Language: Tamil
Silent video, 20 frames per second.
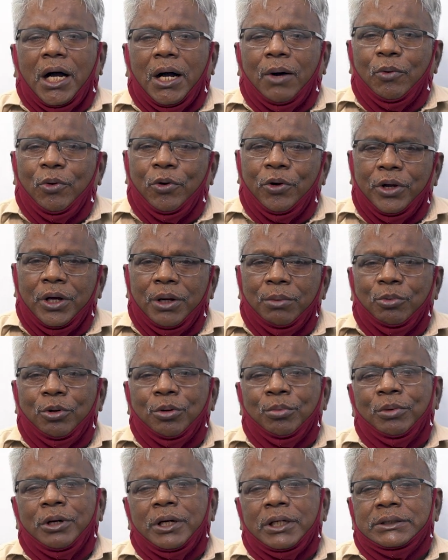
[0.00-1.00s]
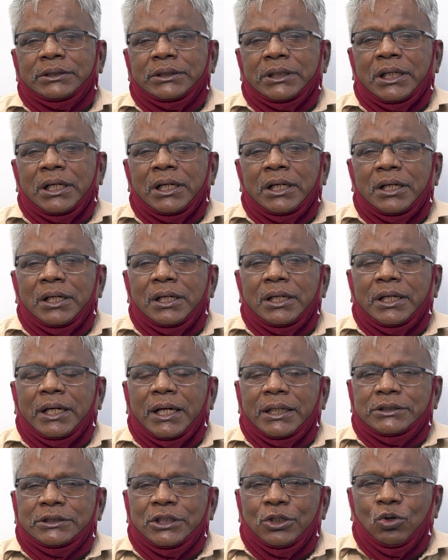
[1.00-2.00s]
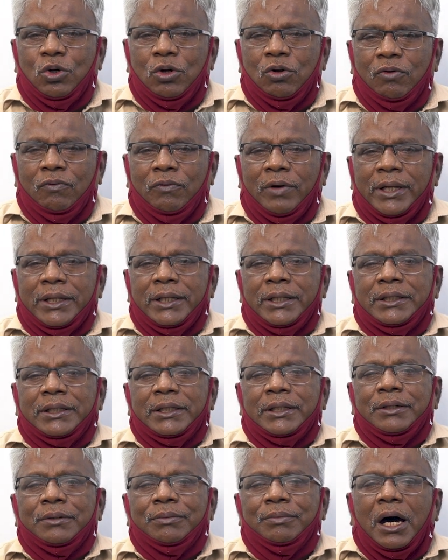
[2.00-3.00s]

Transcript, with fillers: அவருடைய முன்முயற்சியில் கட்சிக்குள் விவாதித்து